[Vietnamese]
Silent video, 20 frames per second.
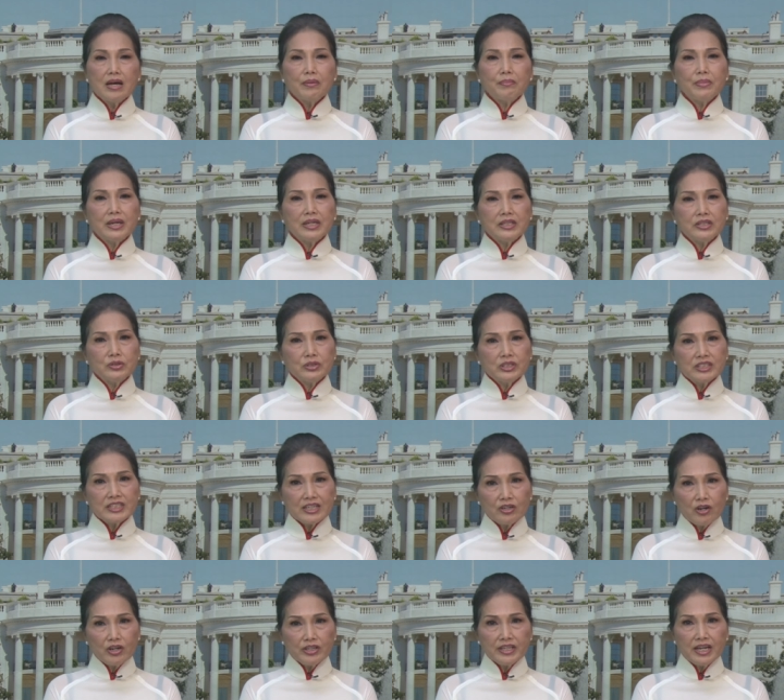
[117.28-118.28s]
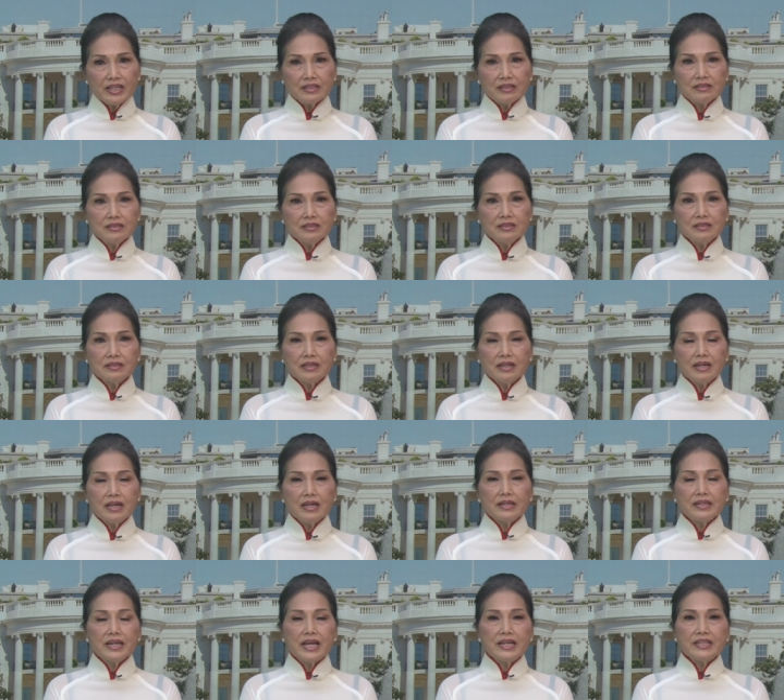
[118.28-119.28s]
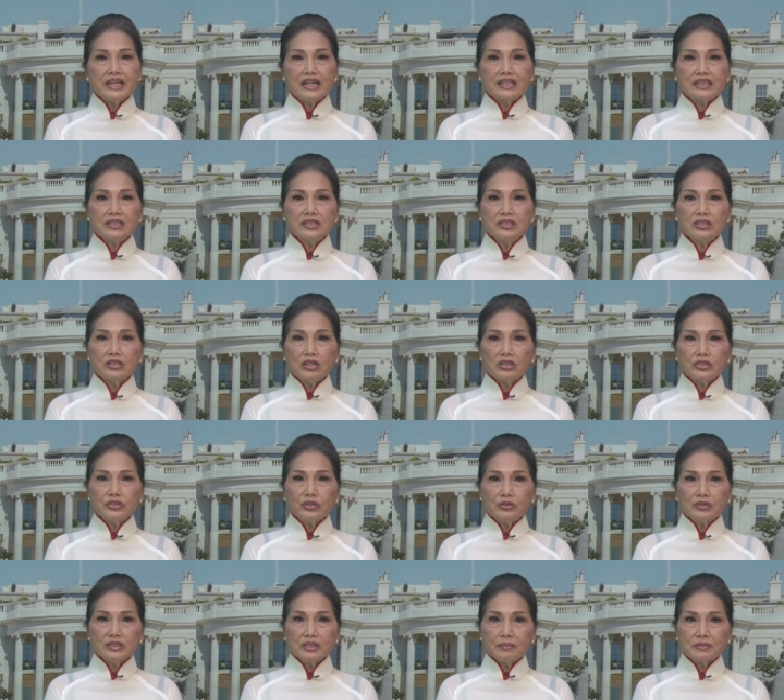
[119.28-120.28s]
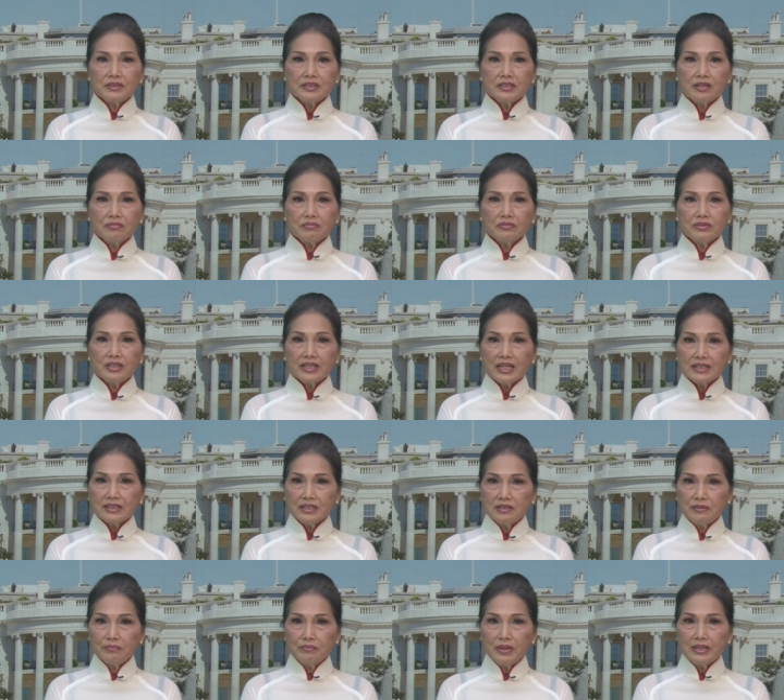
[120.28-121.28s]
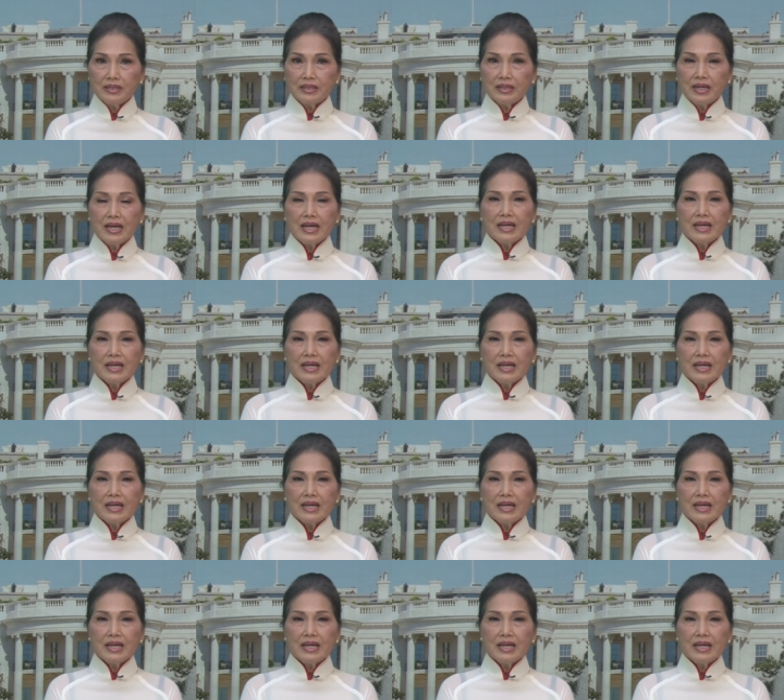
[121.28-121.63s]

Bị đuổi ra khỏi nhà thương để nhà thương có chỗ chăm sóc cho các thương binh